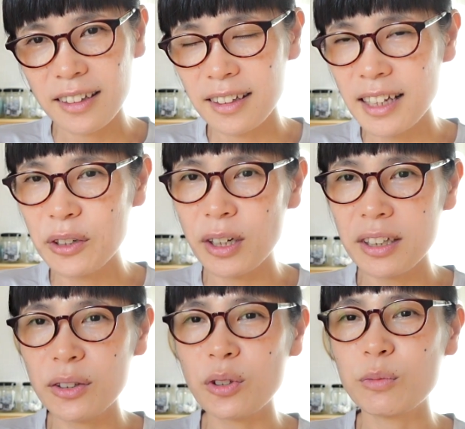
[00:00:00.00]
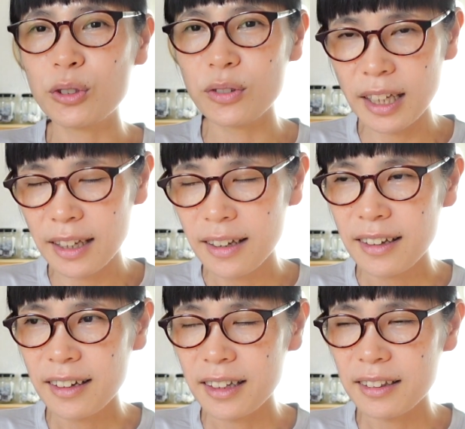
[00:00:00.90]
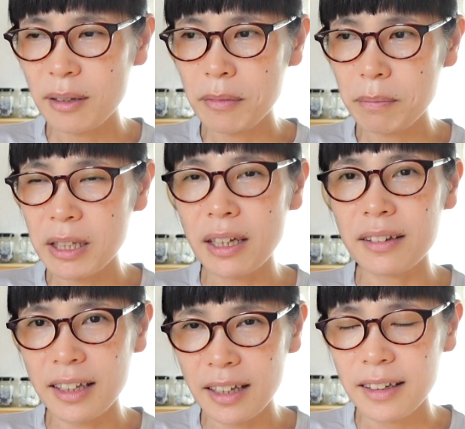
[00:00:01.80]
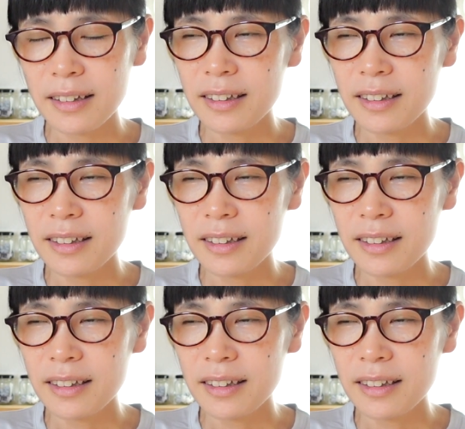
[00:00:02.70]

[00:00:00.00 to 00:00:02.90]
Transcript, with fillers: になるかなと思って買ってみたんで